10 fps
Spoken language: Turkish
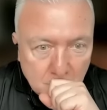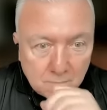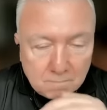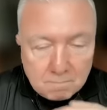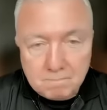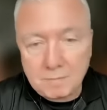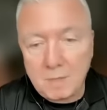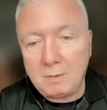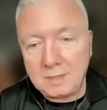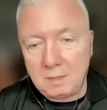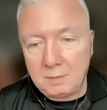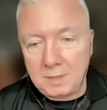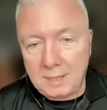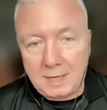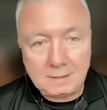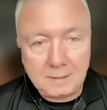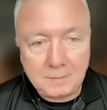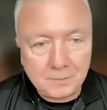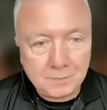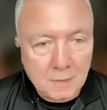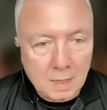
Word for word: Hmm, orta çizgi kaydırdı.